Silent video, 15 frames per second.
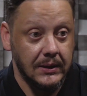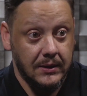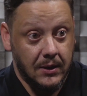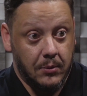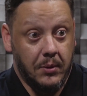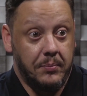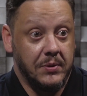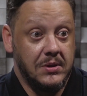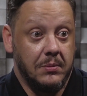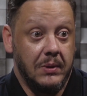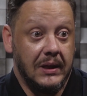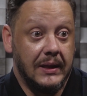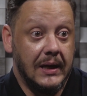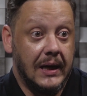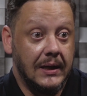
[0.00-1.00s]
ter uma
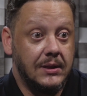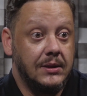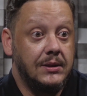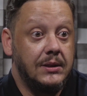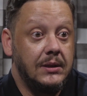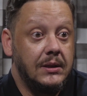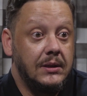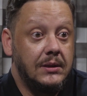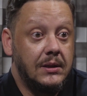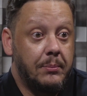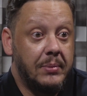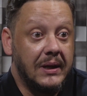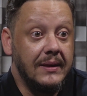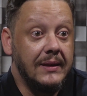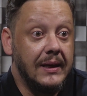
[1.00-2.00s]
possibilidade de, de
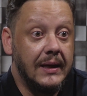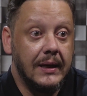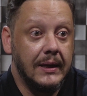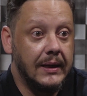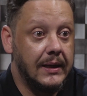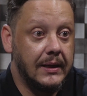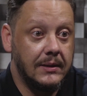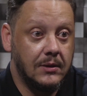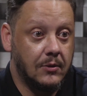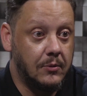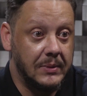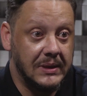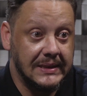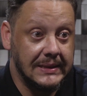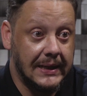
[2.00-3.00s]
aprender, né, de
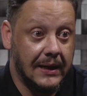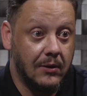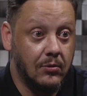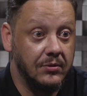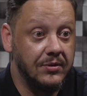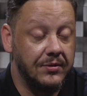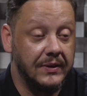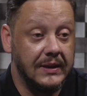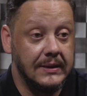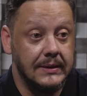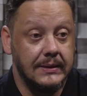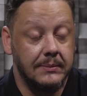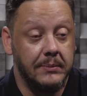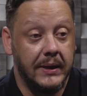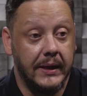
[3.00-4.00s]
começar a conviver
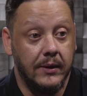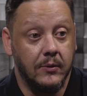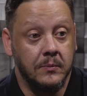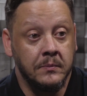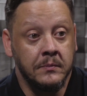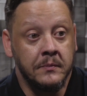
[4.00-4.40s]
nesse meio.